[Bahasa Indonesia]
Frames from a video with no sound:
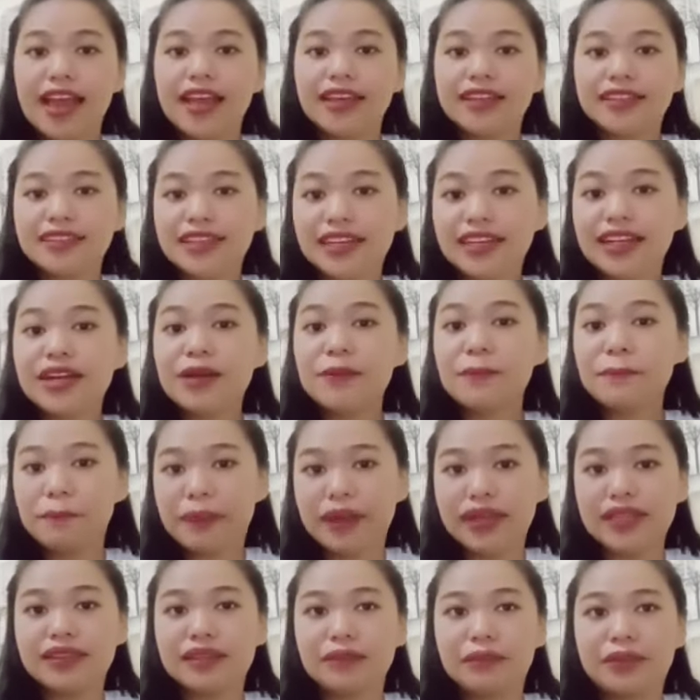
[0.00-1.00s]
Yang
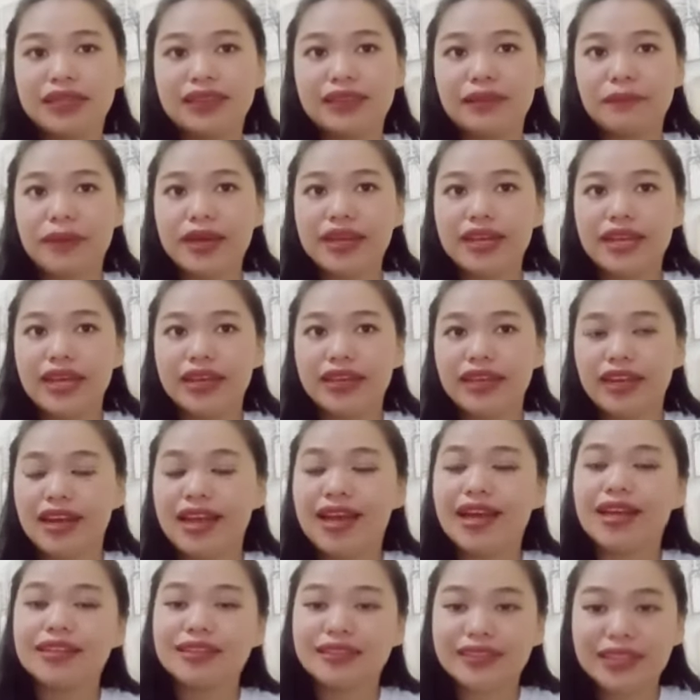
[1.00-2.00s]
keempat, teman-teman,
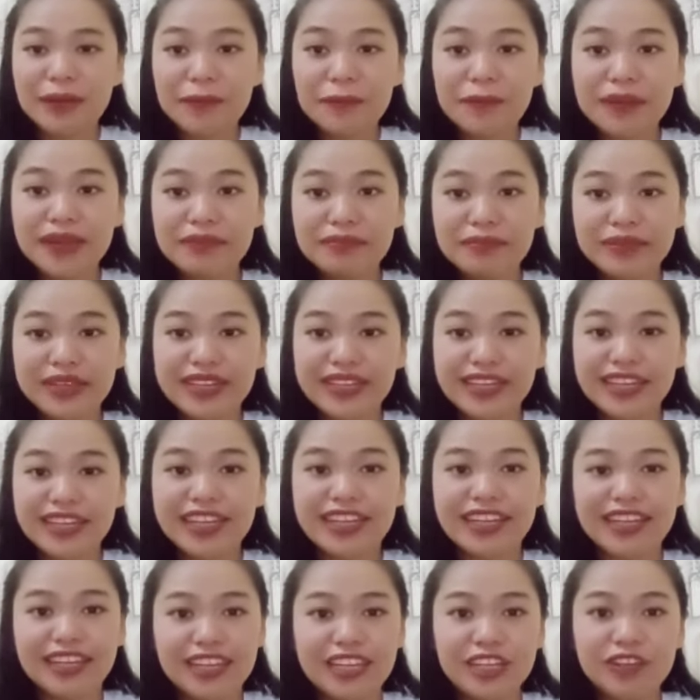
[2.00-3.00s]
adalah Taman Mini
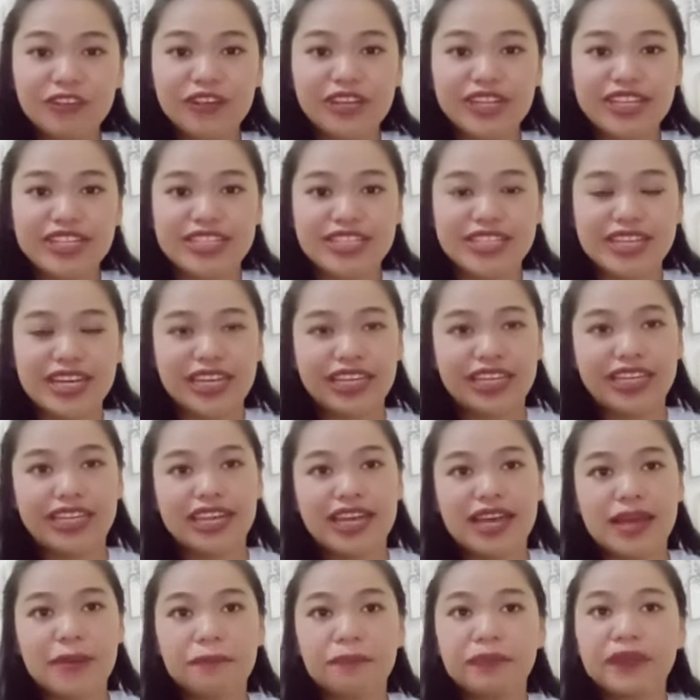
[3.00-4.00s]
Indonesia Indah.